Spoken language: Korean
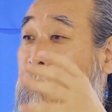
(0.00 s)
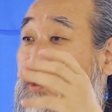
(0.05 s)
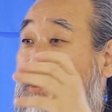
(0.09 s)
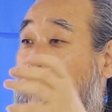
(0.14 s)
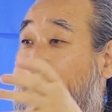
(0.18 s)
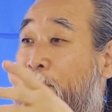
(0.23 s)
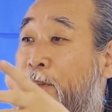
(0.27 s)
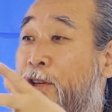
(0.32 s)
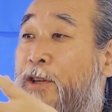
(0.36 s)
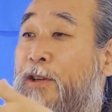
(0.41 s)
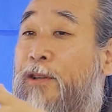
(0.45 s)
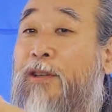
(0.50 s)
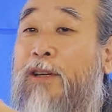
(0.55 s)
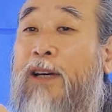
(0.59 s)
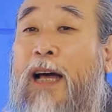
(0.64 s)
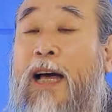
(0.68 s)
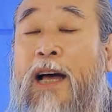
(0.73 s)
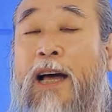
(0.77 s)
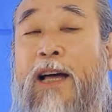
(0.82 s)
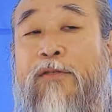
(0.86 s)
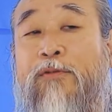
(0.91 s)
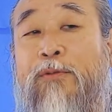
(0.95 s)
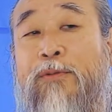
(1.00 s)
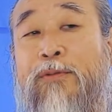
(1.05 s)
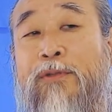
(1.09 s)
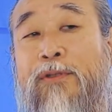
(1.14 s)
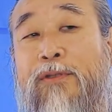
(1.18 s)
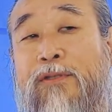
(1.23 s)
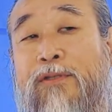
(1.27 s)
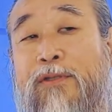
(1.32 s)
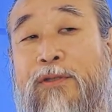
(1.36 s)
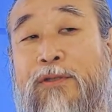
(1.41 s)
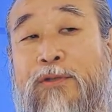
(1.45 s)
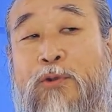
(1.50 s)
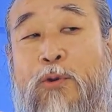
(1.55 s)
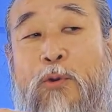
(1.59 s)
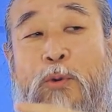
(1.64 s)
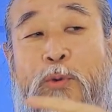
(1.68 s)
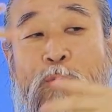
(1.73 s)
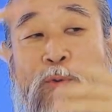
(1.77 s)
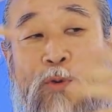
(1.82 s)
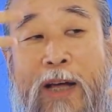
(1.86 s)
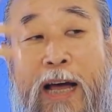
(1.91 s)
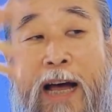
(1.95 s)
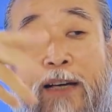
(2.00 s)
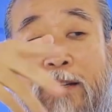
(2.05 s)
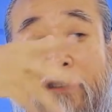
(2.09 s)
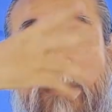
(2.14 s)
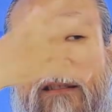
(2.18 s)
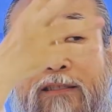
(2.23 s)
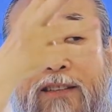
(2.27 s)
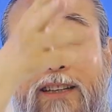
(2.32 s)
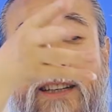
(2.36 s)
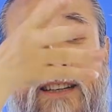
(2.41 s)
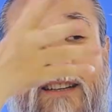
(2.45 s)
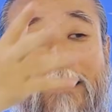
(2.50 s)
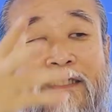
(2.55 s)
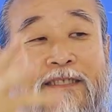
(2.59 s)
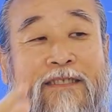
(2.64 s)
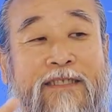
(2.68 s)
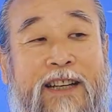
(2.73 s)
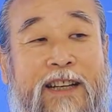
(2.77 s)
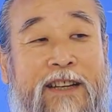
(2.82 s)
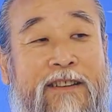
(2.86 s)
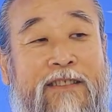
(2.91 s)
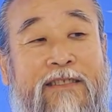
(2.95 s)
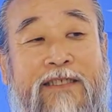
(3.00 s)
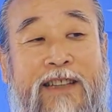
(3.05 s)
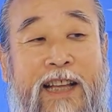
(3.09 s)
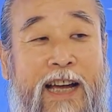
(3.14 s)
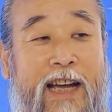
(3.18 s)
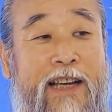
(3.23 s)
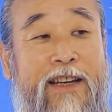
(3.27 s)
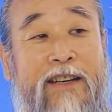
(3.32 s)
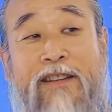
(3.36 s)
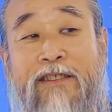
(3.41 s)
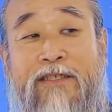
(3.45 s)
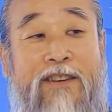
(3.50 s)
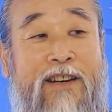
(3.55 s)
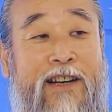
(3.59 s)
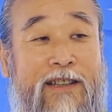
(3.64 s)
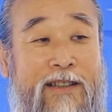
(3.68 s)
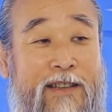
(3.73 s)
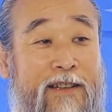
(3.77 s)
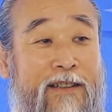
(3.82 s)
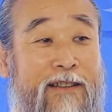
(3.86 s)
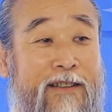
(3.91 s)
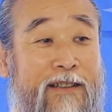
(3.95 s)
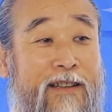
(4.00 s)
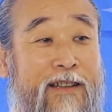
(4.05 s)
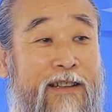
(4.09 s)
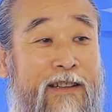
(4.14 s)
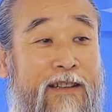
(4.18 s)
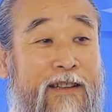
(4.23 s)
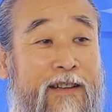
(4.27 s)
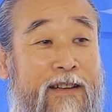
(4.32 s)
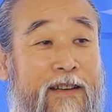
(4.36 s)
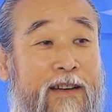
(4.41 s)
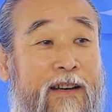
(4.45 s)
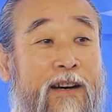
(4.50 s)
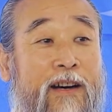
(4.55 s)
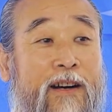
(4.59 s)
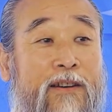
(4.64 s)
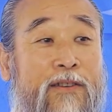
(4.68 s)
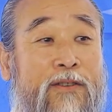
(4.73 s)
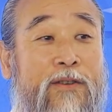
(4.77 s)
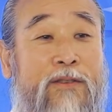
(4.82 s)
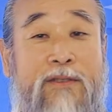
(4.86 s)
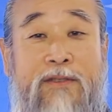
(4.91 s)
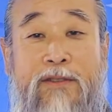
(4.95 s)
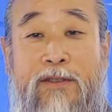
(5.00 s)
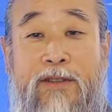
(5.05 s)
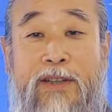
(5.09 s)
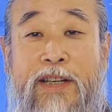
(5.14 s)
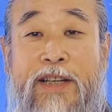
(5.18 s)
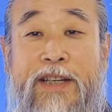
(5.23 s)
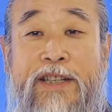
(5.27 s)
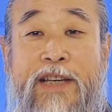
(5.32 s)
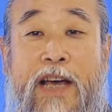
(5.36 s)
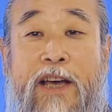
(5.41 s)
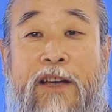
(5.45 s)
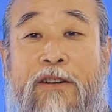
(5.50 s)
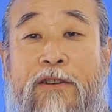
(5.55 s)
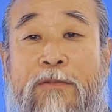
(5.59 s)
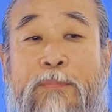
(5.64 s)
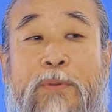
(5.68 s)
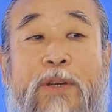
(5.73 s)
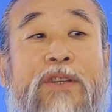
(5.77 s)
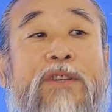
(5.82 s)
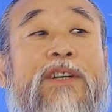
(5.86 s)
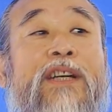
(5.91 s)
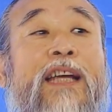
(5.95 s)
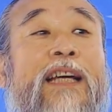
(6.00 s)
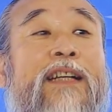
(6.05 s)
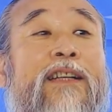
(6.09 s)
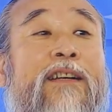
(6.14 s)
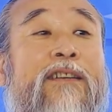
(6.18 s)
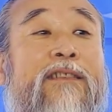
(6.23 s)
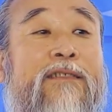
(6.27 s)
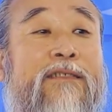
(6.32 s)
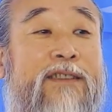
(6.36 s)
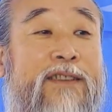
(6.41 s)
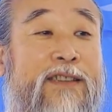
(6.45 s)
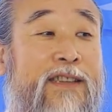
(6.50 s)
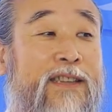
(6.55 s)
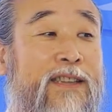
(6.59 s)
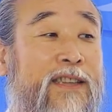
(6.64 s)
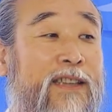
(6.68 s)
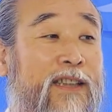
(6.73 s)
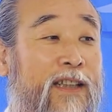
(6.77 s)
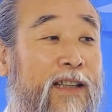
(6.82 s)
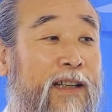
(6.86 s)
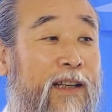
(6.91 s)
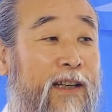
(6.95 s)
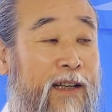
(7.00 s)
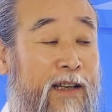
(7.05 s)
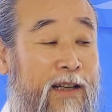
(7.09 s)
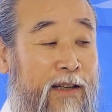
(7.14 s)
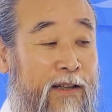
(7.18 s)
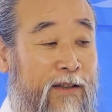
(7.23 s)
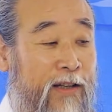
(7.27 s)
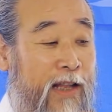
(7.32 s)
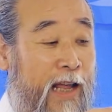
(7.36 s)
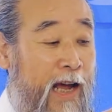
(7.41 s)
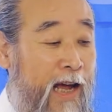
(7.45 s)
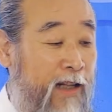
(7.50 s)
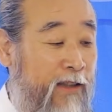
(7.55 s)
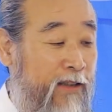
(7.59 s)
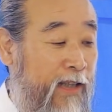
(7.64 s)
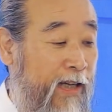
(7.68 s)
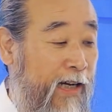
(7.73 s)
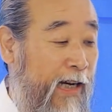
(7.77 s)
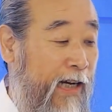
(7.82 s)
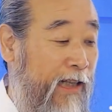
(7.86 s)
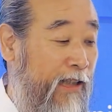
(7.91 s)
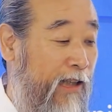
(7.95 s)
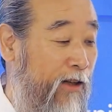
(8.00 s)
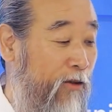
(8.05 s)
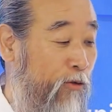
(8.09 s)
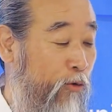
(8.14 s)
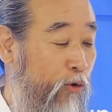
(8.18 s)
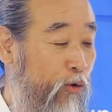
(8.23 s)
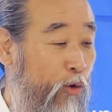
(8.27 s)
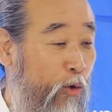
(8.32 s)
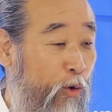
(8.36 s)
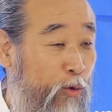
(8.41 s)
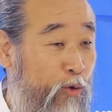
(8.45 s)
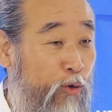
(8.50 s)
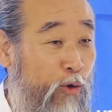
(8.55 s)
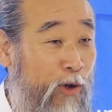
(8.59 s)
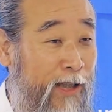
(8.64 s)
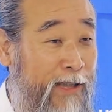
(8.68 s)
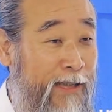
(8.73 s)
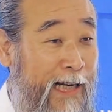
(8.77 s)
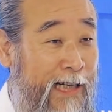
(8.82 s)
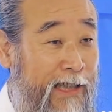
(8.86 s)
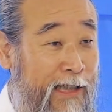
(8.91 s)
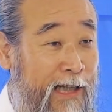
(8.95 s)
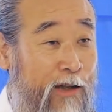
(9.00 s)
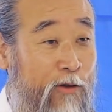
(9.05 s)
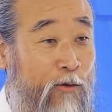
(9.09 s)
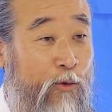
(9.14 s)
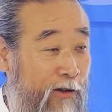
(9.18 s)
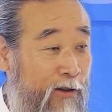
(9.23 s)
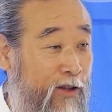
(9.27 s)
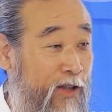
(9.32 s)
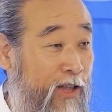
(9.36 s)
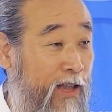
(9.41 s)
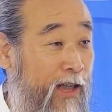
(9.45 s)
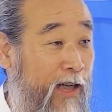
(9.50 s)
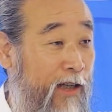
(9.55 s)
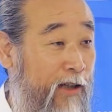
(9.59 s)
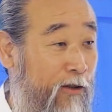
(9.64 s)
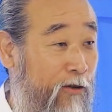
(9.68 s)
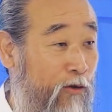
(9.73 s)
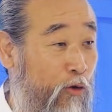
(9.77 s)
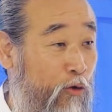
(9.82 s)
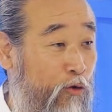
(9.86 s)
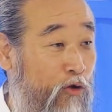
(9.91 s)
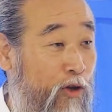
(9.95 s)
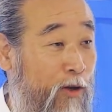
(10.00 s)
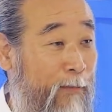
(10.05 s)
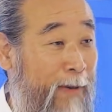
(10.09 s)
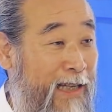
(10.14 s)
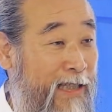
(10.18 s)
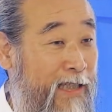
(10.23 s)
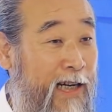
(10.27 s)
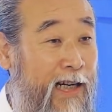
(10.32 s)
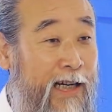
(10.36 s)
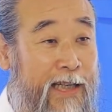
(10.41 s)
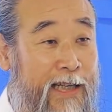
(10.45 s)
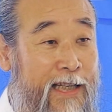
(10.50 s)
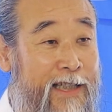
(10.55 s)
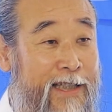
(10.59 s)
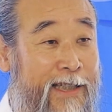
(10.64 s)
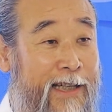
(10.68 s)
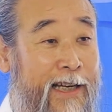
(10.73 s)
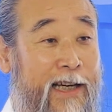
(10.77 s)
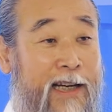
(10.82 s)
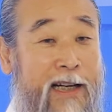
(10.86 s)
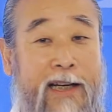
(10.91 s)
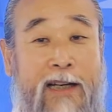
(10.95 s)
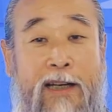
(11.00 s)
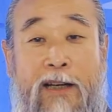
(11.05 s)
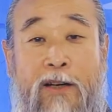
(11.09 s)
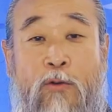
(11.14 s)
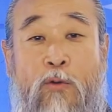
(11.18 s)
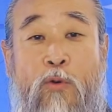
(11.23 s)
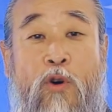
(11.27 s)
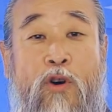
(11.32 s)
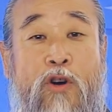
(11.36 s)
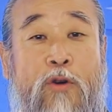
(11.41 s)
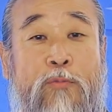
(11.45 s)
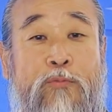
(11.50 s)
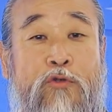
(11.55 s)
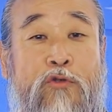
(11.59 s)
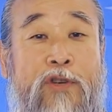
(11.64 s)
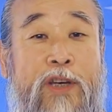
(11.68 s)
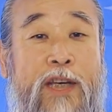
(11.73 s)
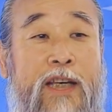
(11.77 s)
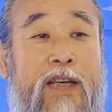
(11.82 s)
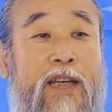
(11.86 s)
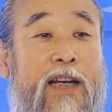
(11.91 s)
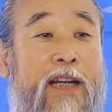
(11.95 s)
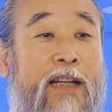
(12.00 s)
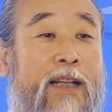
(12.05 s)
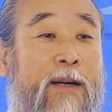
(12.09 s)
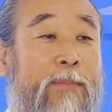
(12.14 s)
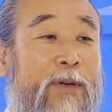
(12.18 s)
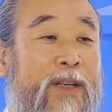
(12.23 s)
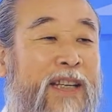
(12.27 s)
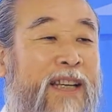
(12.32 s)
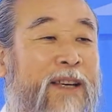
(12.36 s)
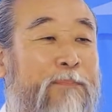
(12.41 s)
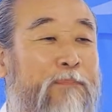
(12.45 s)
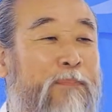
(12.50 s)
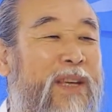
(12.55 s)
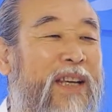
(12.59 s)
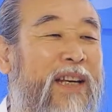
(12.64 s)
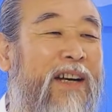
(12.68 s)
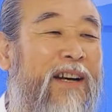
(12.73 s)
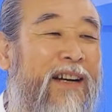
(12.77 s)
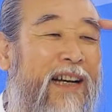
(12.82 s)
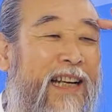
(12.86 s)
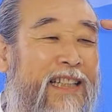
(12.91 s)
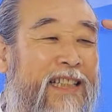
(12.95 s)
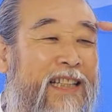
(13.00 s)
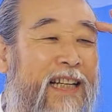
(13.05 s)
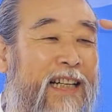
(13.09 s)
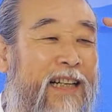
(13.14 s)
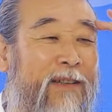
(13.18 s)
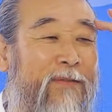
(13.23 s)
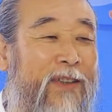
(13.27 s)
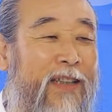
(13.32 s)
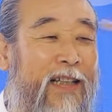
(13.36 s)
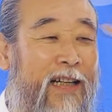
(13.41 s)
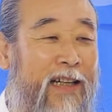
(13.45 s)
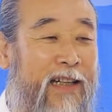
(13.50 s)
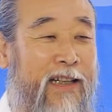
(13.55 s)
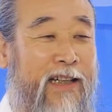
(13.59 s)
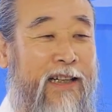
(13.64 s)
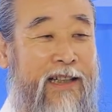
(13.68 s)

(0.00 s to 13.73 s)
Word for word: 무슨 이, 이 아주 그, 저 좋은 환경이 있는데 이런 데가 일터가 되는 거예요. 어, 그런 걸 이 사회를 믿어야 되는 것이지 내한테 가다 놓고 요쪽에 딱 놔놓고 시간을 요쪽에 마차가 있어야 월급 줄게 이랬다면 이 미련한 사람이다.